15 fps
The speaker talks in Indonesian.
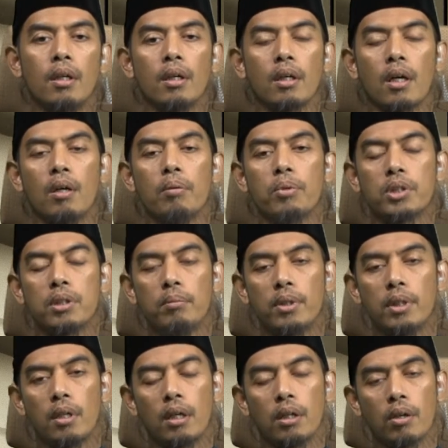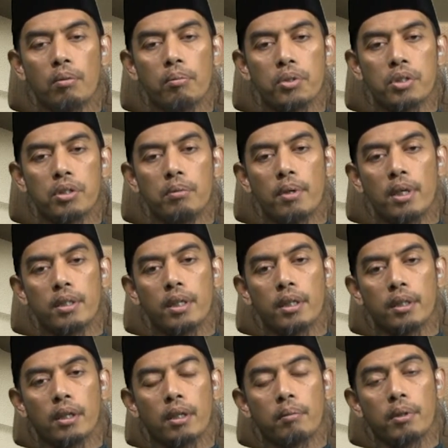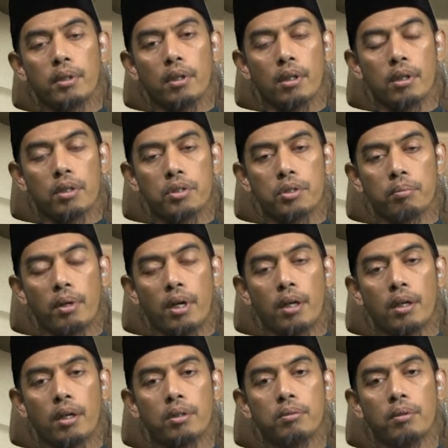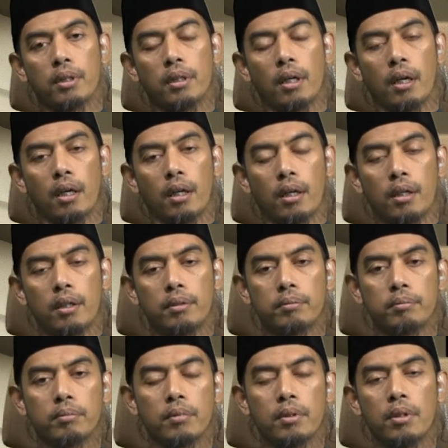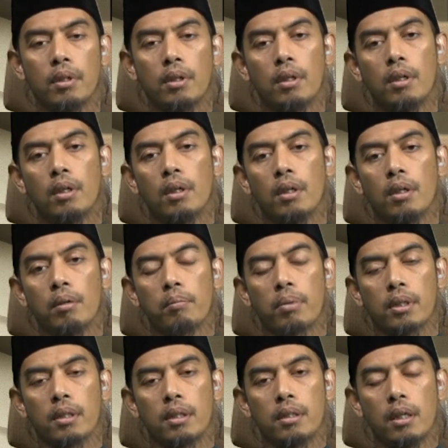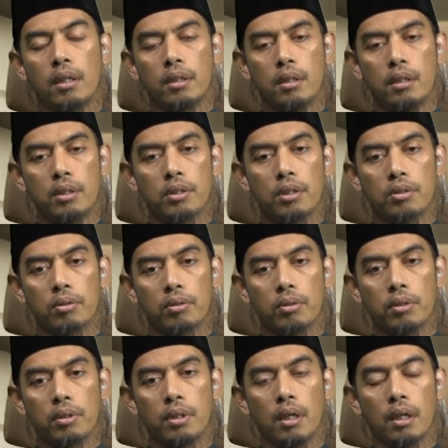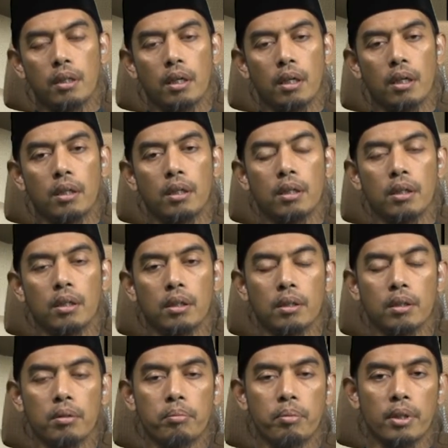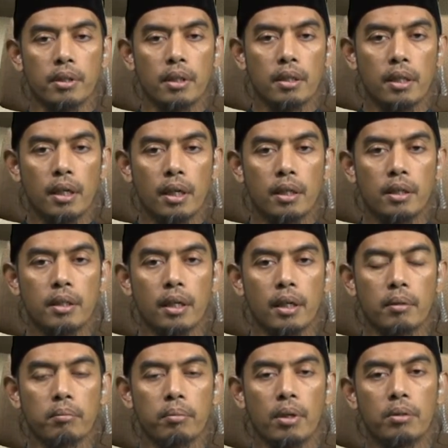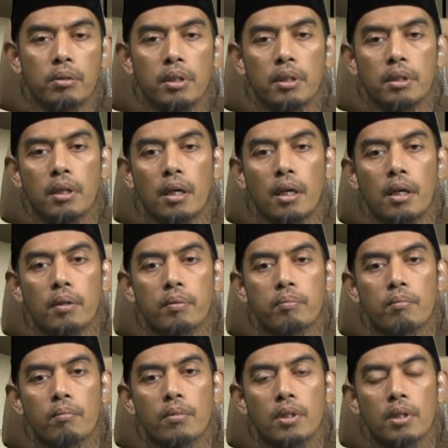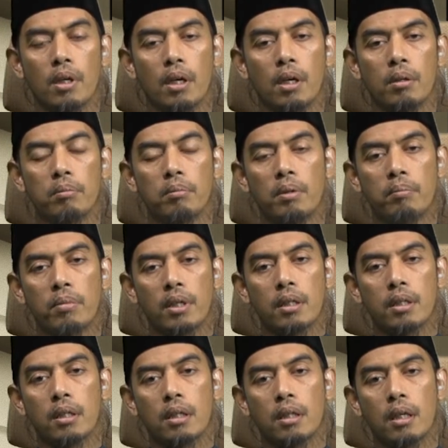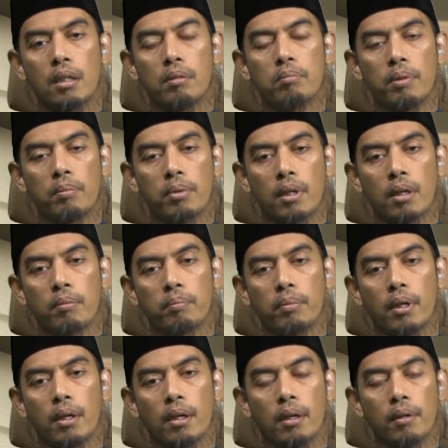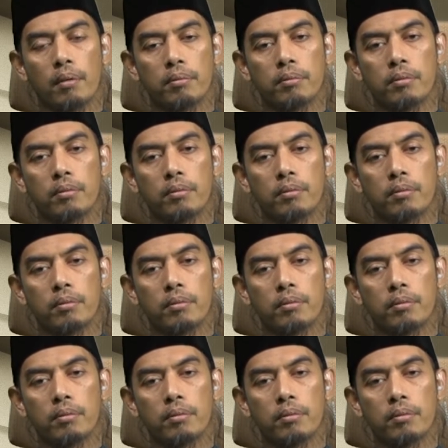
Kaum muslimin dan kaum muslimat yang dirahmati Allah Subhanahu wa taala, pertanyaan ini sesungguhnya adalah uh, pertanyaan yang perlu kita uh, memberikan beberapa